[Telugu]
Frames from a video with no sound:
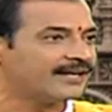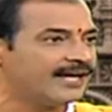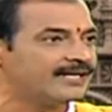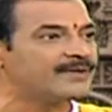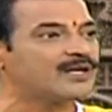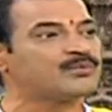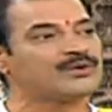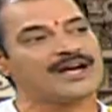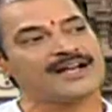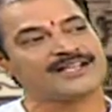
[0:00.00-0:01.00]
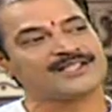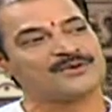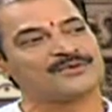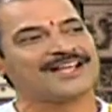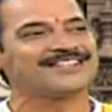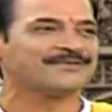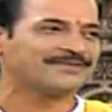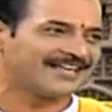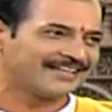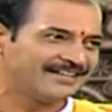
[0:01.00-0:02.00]
అని మనకు పురాణ కథలు కూడా
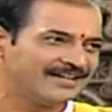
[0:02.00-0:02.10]
చెబుతాయి